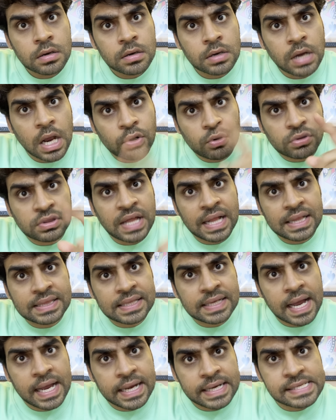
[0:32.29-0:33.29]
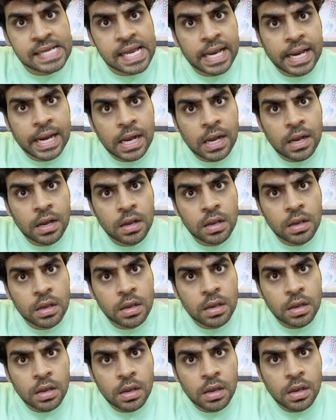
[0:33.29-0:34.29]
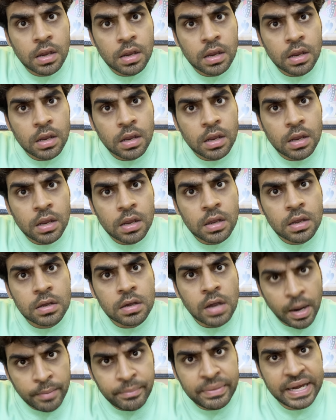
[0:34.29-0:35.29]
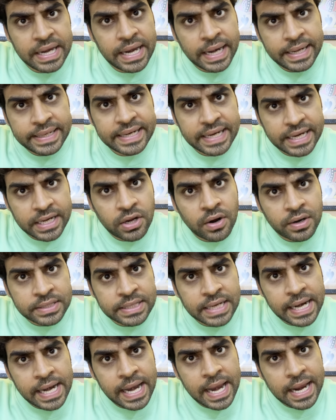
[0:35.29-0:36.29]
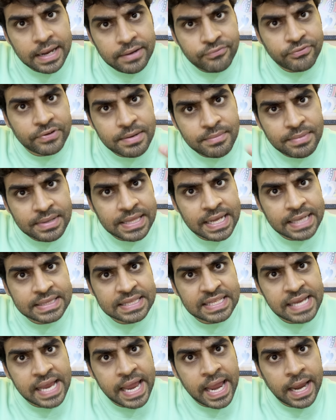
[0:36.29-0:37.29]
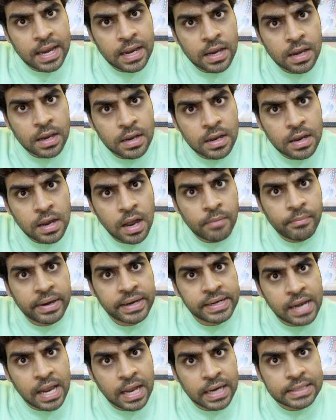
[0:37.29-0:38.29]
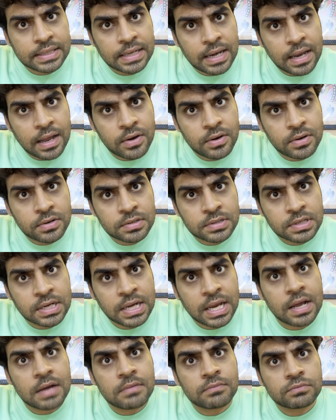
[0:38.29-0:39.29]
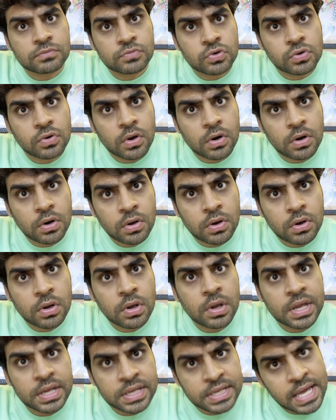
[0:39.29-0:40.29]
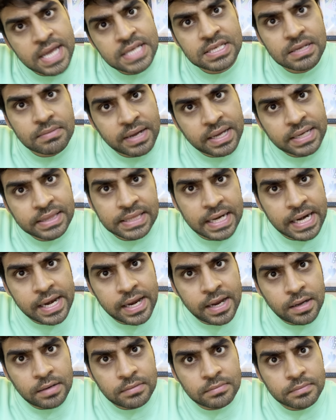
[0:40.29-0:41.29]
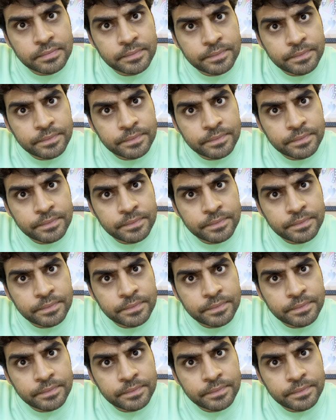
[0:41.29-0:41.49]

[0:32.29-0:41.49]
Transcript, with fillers: कल को दांत दिखा के जाएगा हम ईएनटी e के डॉक्टर हैं कि फ्री में देखते जाए हाँ भाई नाक लाओ मुंह खोलो यही सब करते रहे हम